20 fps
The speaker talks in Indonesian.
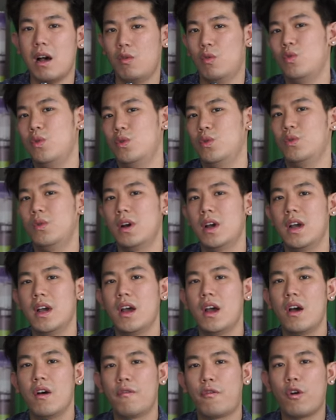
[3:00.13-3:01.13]
dahulu.
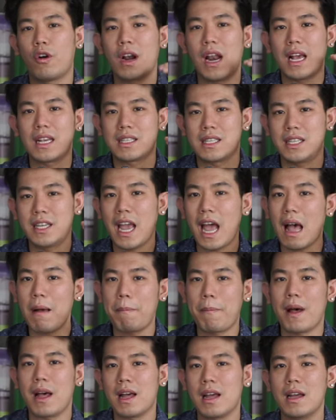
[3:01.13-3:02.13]
Fondasinya
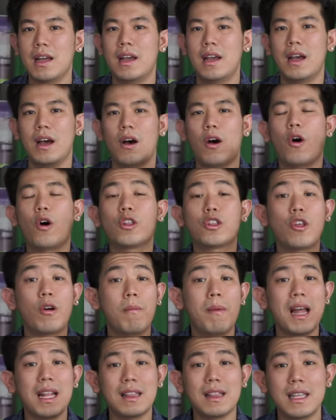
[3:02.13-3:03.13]
apa?
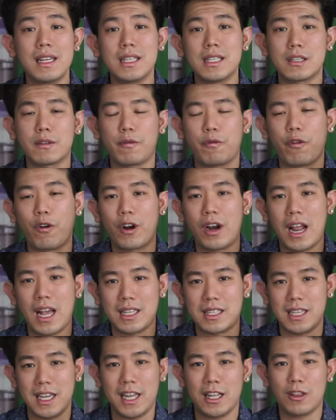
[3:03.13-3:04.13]
Otomatis
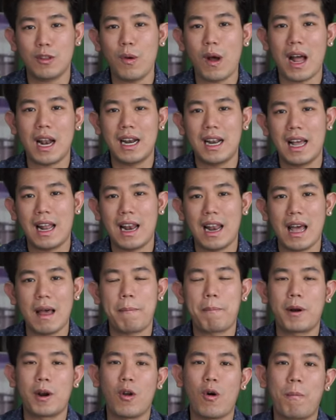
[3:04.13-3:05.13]
fondasi itu adalah
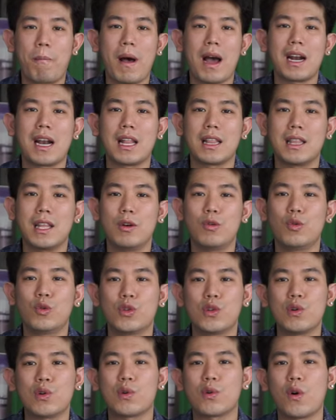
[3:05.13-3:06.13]
penopang nanti
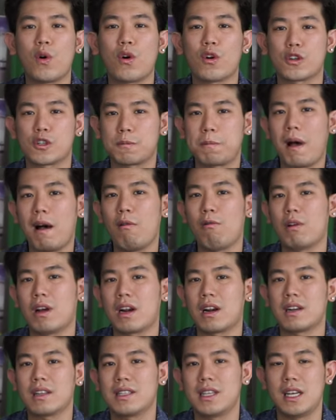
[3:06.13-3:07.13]
untuk
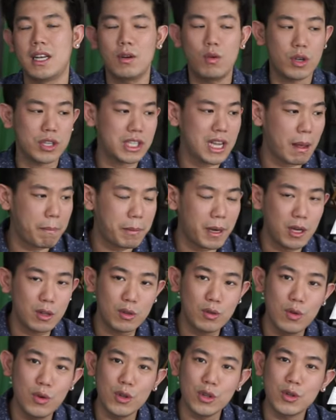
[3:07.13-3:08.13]
horsepower. Jadi gue siapin
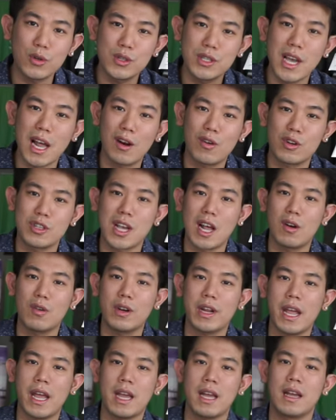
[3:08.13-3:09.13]
dulu tuh
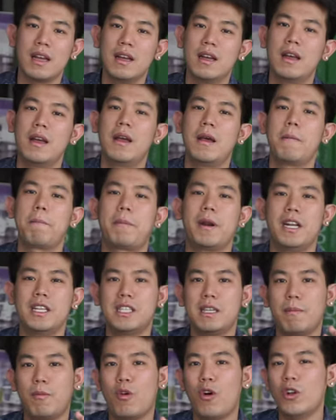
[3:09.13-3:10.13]
jalur-jalurnya.
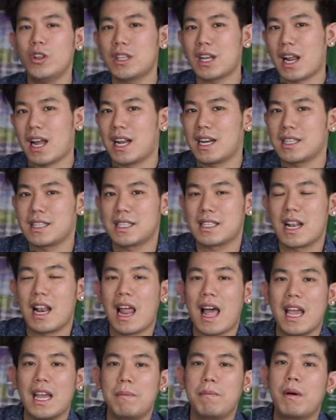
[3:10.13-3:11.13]
Prinsip Gotrans
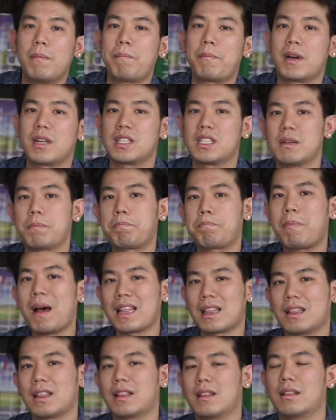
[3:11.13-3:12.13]
selain
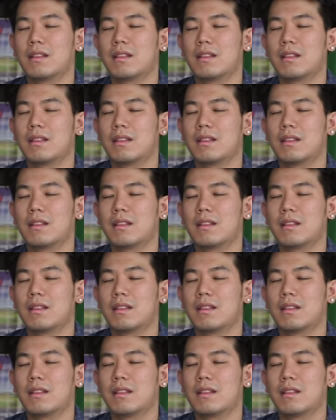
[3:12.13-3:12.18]
mempercepat